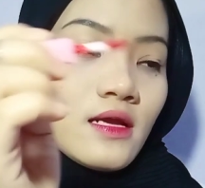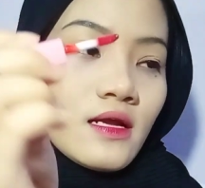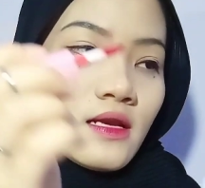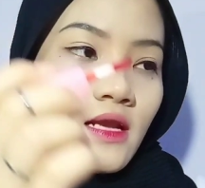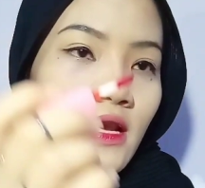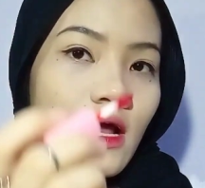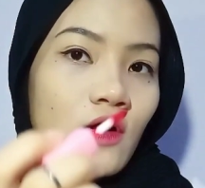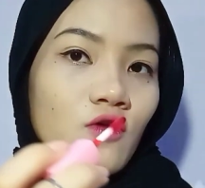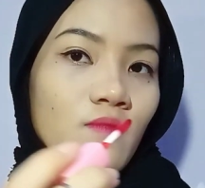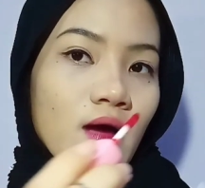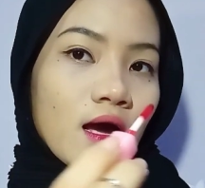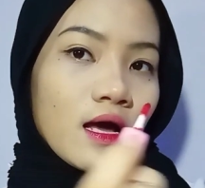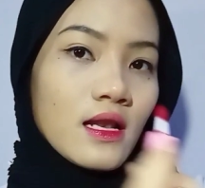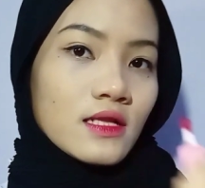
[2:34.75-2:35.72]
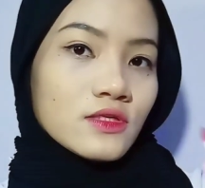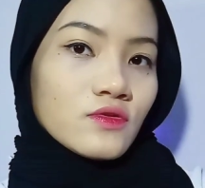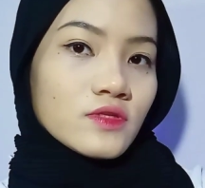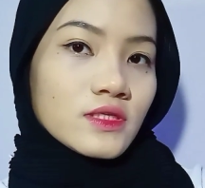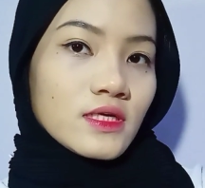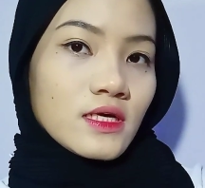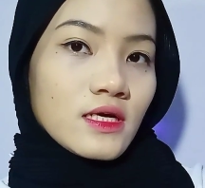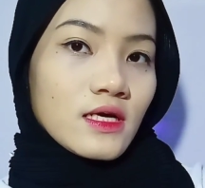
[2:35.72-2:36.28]
Dan aku bakalan
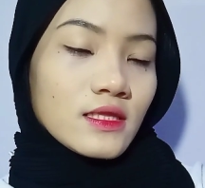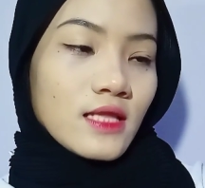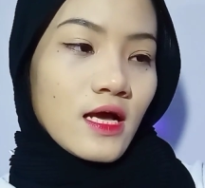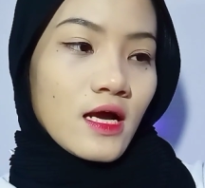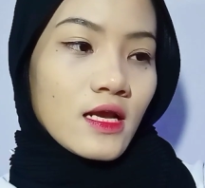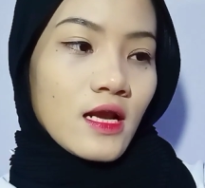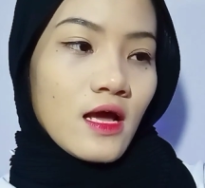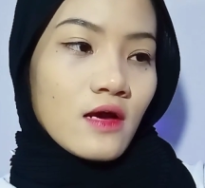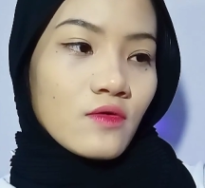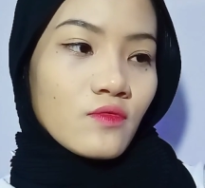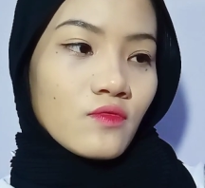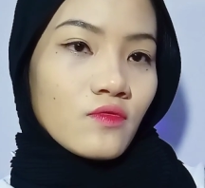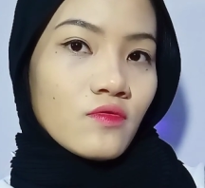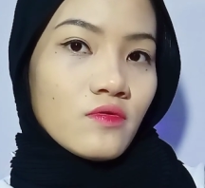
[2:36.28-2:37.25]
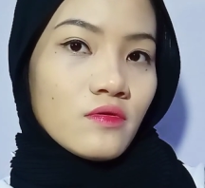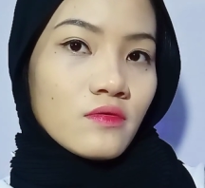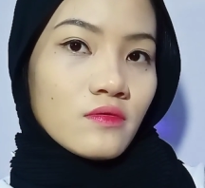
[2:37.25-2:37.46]
swatch ke tangan aku.